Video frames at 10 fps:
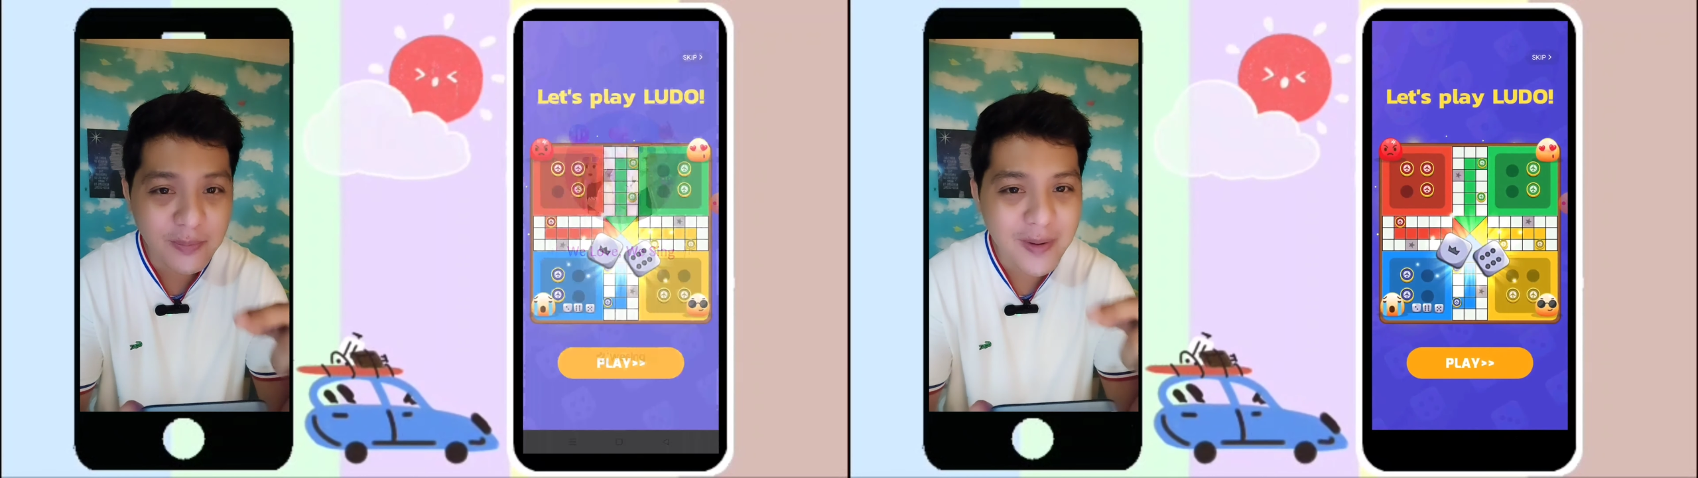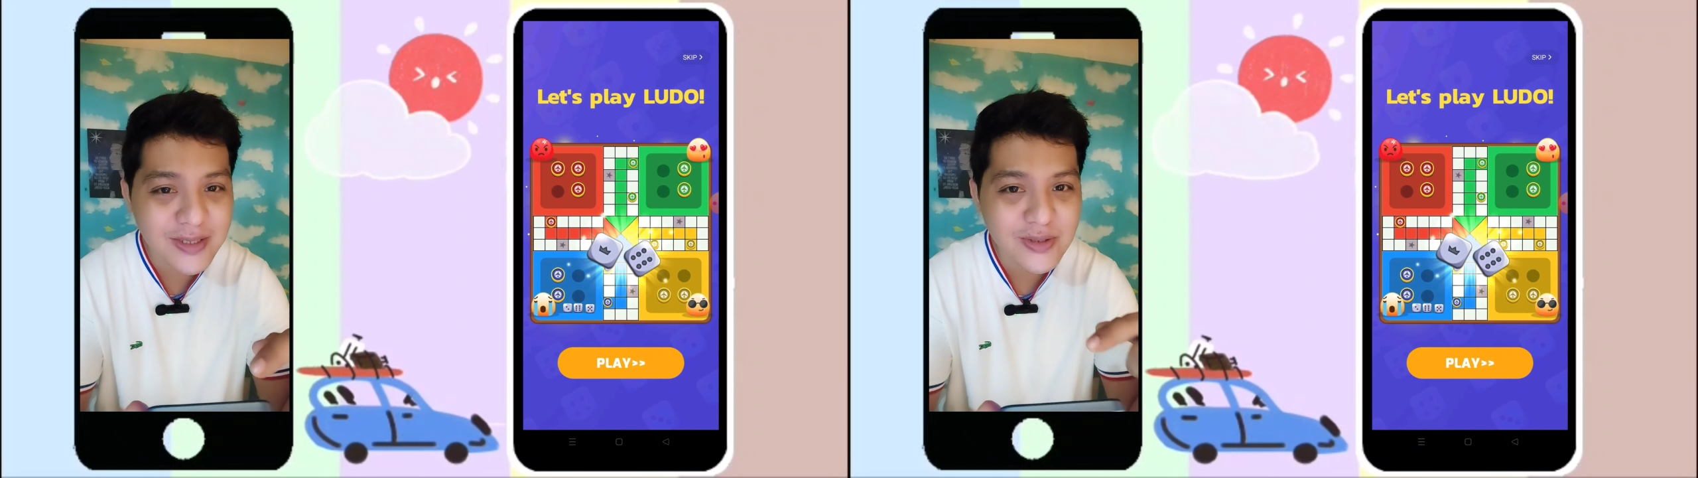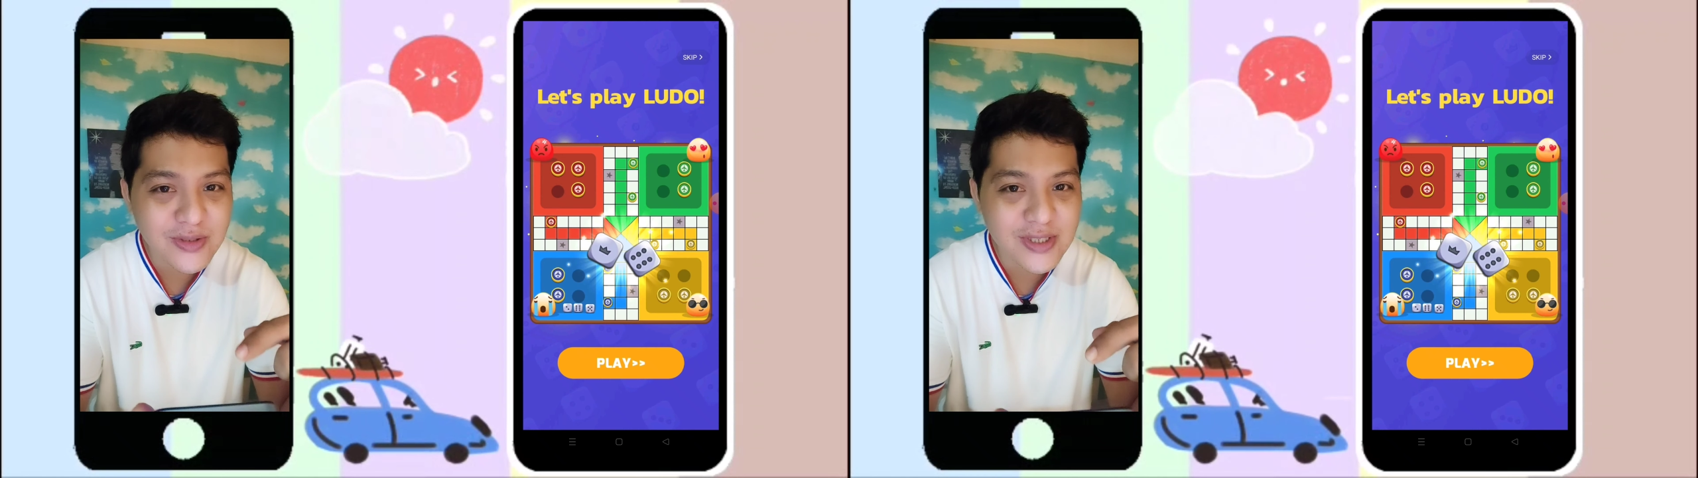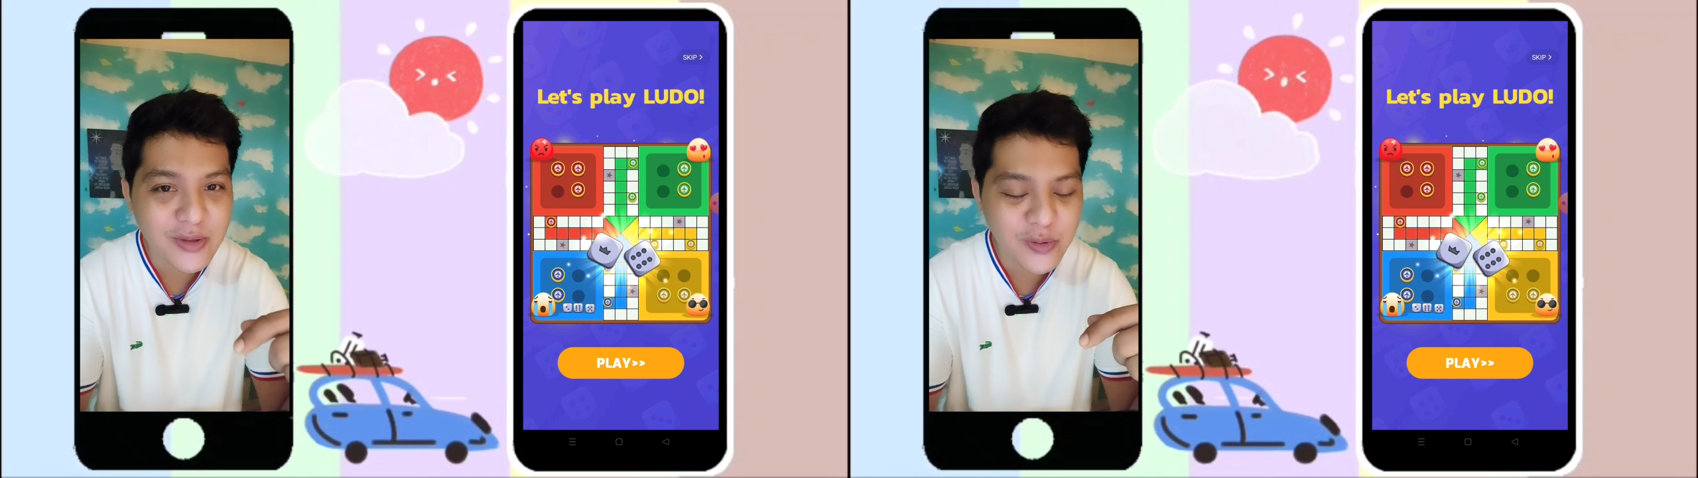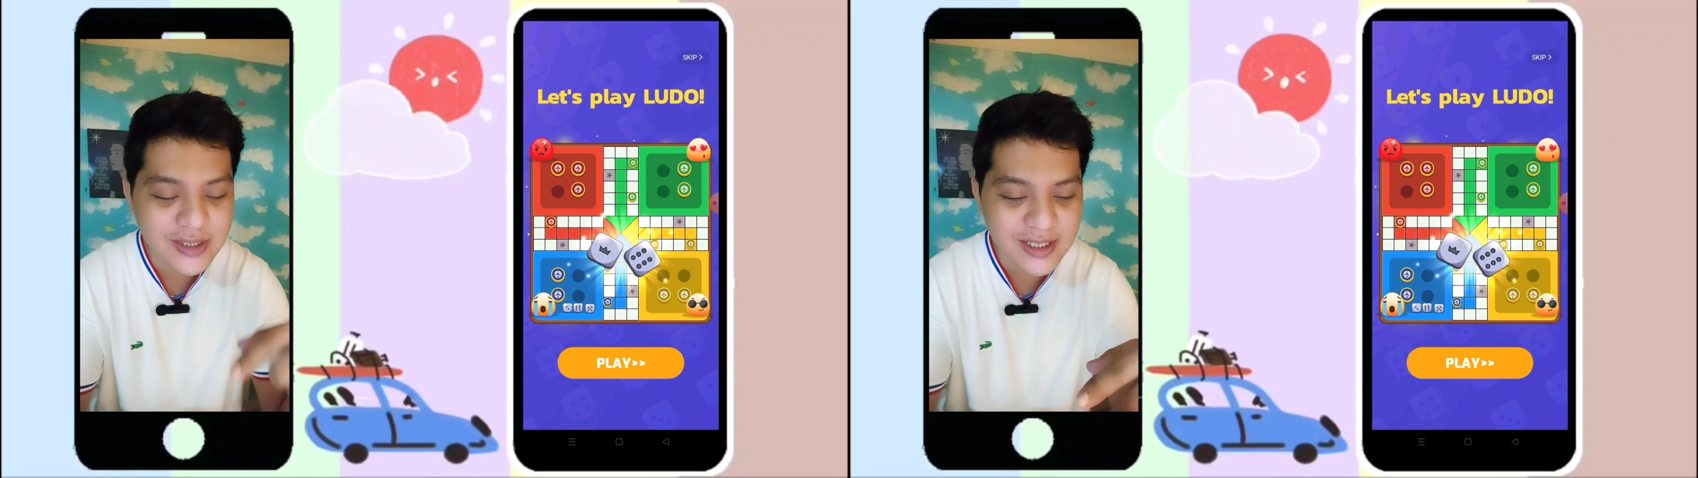Pagpasok nyo
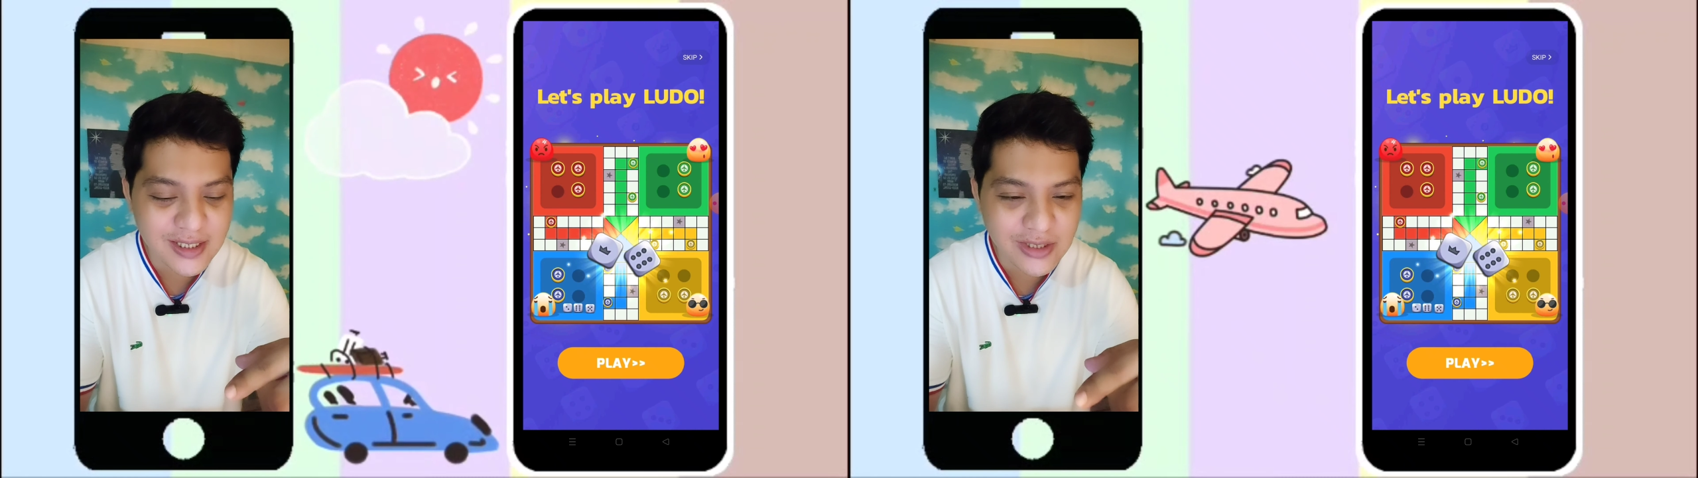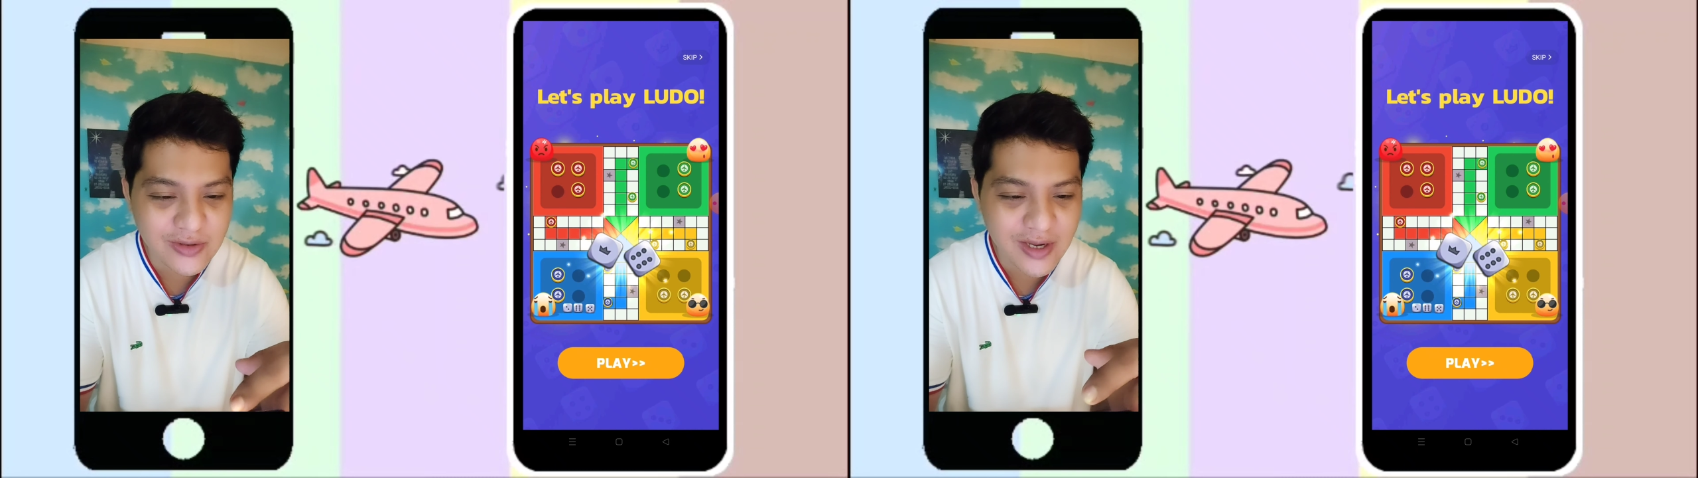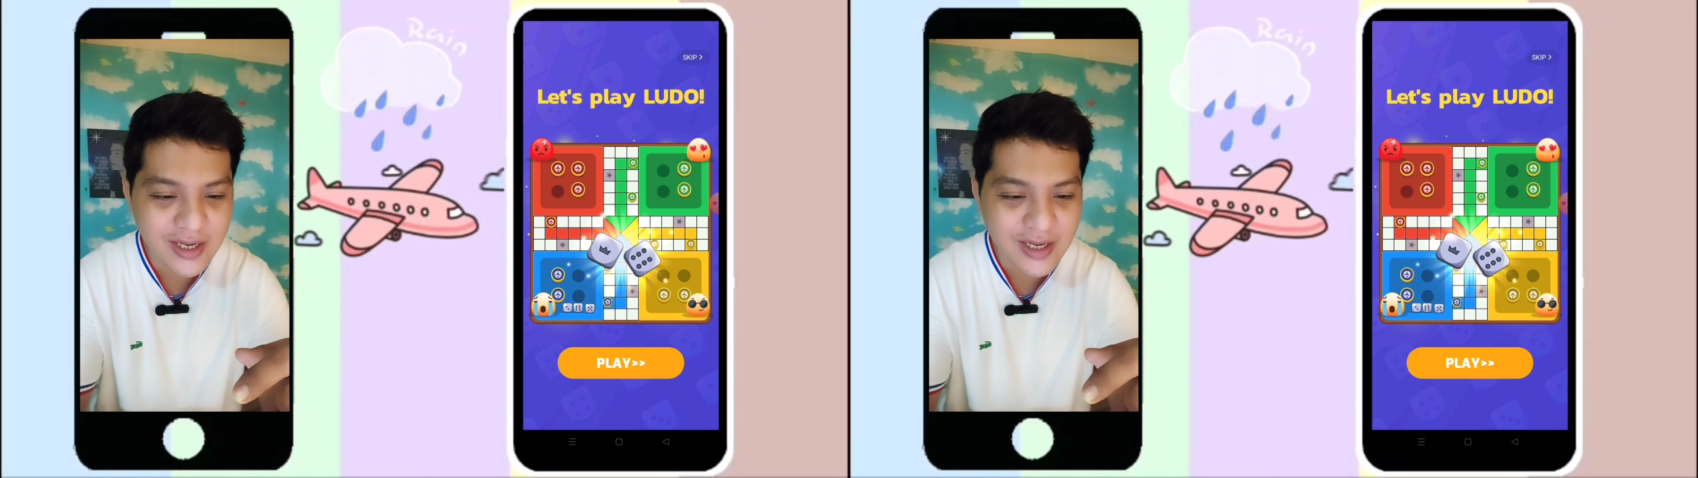sa Wishing ninyo